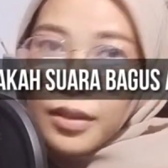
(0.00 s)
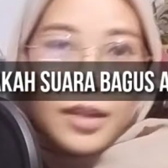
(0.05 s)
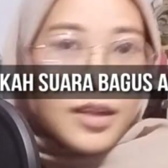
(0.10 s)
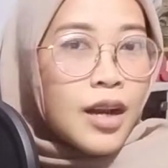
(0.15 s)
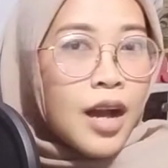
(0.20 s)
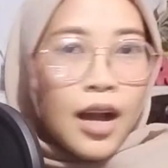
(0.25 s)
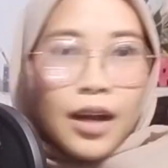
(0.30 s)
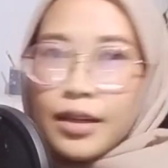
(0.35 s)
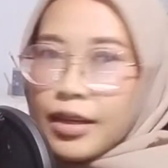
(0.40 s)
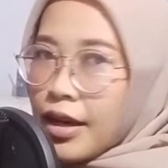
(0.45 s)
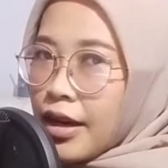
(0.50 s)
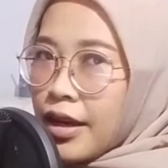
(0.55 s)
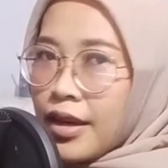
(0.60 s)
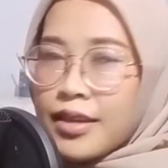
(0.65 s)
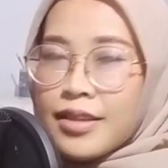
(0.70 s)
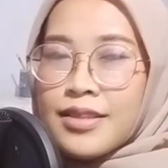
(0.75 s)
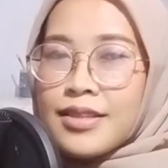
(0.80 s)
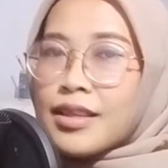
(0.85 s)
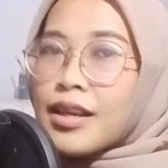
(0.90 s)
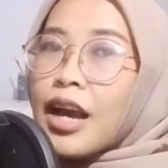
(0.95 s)
Enggak
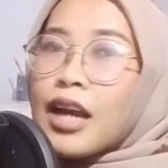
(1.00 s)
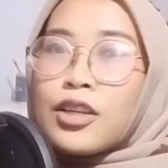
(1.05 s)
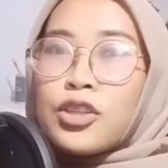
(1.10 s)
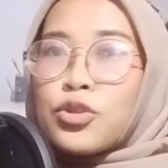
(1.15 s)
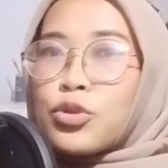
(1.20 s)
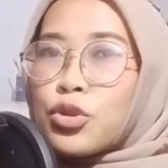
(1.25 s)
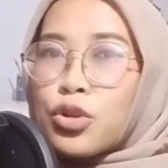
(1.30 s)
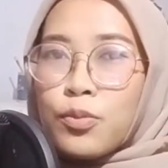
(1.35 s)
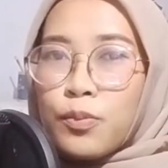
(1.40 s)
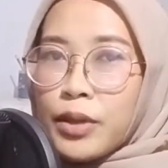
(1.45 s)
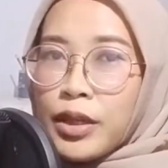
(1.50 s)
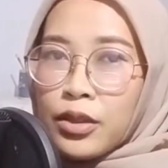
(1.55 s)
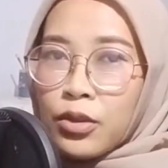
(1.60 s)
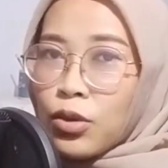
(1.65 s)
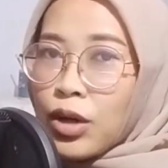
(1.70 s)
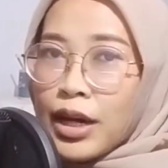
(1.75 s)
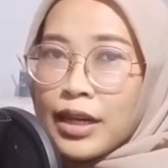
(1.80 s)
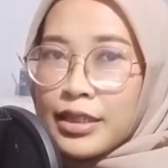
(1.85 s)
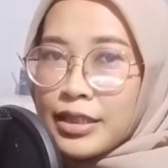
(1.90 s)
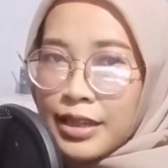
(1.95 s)
guys, enggak cukup
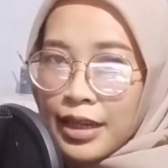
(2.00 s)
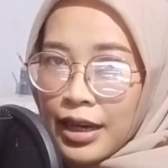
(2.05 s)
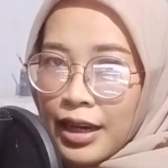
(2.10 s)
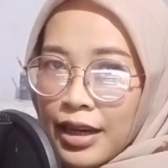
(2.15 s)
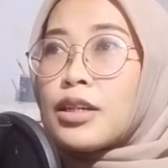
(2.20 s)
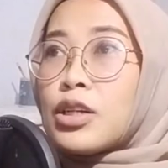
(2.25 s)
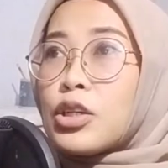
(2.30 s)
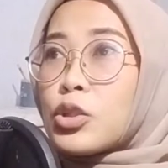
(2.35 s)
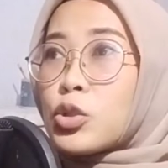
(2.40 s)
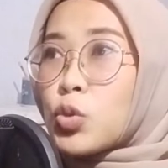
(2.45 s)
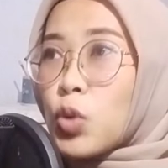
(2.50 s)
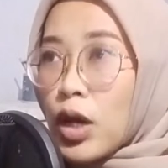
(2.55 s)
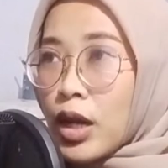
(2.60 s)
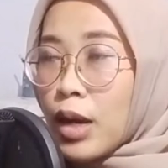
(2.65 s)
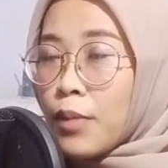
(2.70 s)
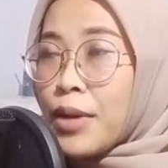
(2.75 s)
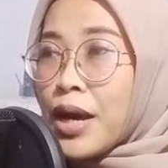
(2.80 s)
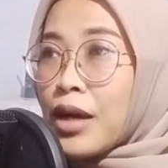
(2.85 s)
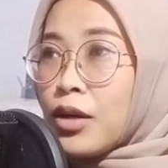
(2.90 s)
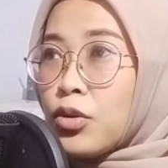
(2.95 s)
itu aja.
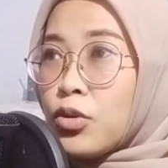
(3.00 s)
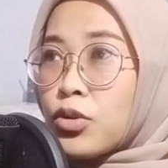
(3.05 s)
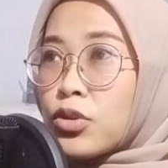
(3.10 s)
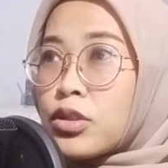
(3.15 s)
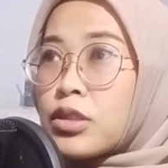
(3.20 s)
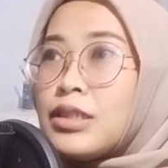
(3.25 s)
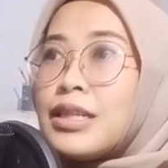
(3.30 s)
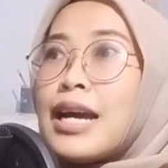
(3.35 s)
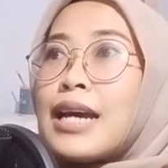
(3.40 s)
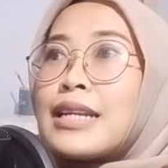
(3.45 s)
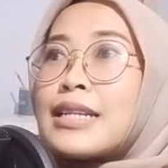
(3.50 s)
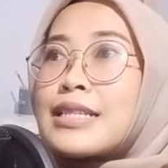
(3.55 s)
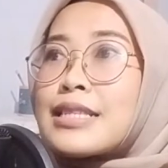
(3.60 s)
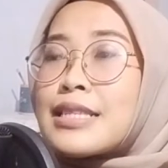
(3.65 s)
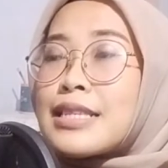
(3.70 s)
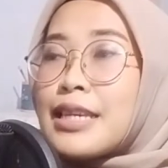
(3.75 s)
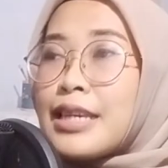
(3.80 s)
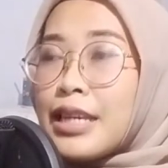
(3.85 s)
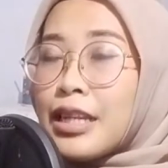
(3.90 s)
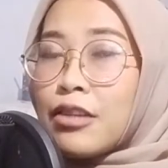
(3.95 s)
Suara bagus dan
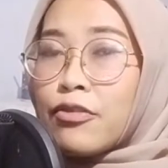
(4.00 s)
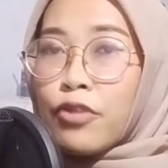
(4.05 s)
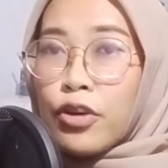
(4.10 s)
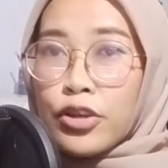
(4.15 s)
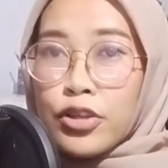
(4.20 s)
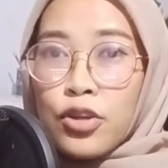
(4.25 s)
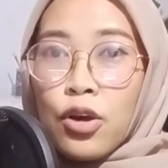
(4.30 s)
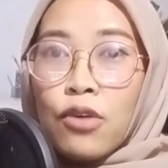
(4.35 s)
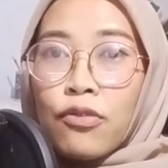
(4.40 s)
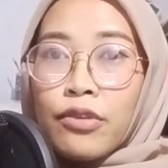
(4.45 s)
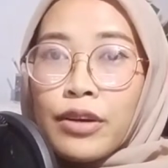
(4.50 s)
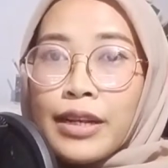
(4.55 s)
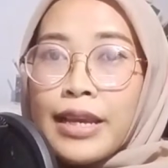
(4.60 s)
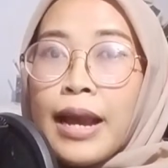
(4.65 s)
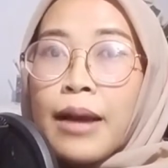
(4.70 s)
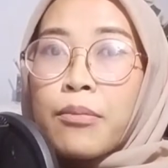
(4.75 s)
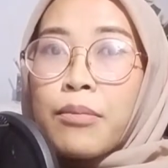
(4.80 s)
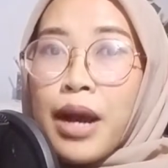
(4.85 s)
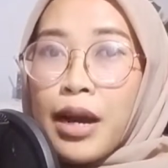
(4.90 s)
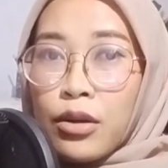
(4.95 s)
skill voice over
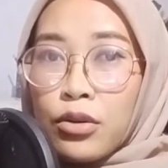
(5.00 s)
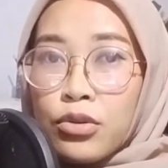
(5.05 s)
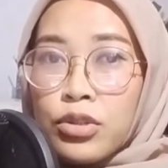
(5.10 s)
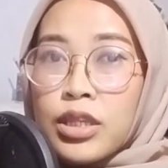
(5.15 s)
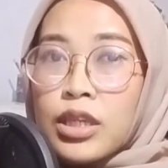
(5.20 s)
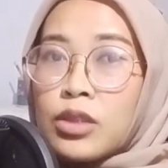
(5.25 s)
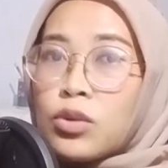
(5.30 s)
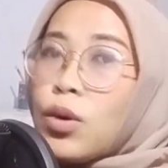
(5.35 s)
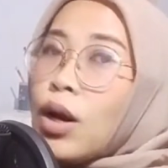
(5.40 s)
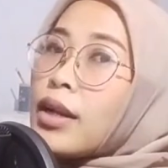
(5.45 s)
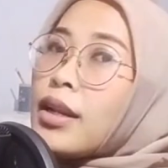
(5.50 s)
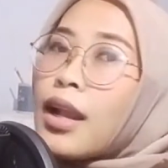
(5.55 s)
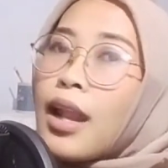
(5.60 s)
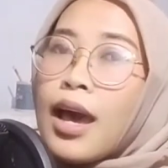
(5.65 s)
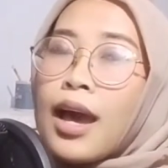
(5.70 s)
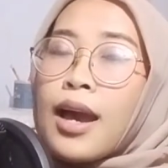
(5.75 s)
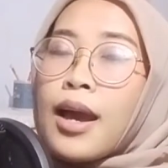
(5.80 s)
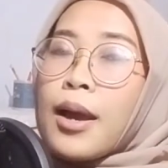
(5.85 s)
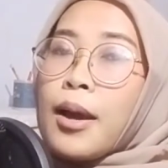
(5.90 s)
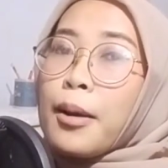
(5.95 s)
yang bagus itu
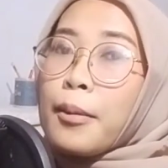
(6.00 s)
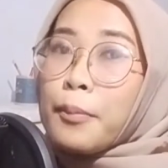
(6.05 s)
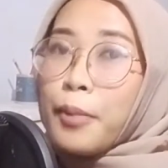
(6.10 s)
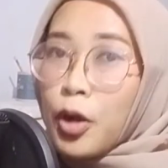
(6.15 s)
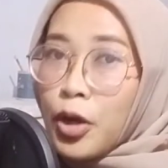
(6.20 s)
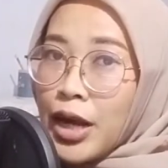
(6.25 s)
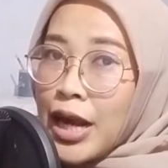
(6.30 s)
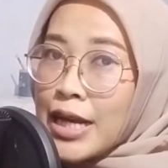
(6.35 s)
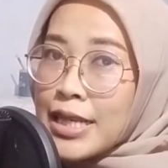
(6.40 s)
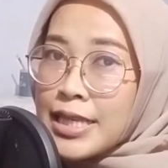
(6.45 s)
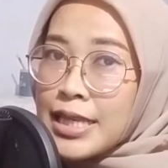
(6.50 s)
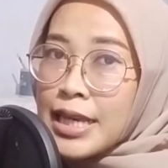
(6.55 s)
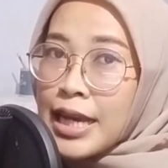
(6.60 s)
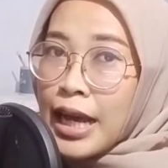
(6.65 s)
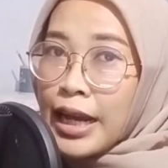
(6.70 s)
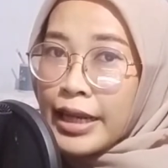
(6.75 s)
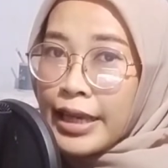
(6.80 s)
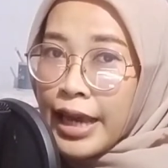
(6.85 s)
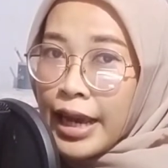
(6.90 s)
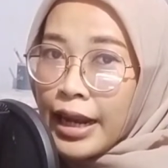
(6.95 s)
adalah pondasi
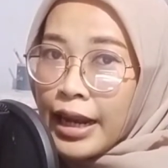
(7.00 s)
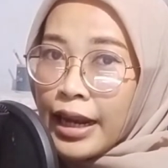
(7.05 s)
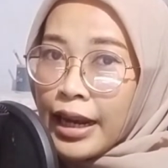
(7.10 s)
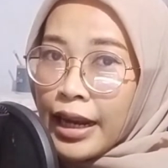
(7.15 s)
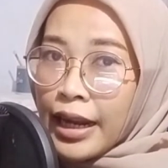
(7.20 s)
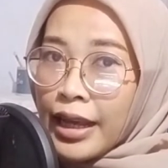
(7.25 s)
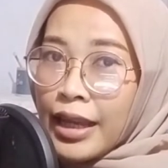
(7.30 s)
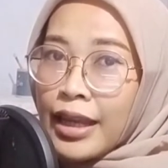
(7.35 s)
kalian.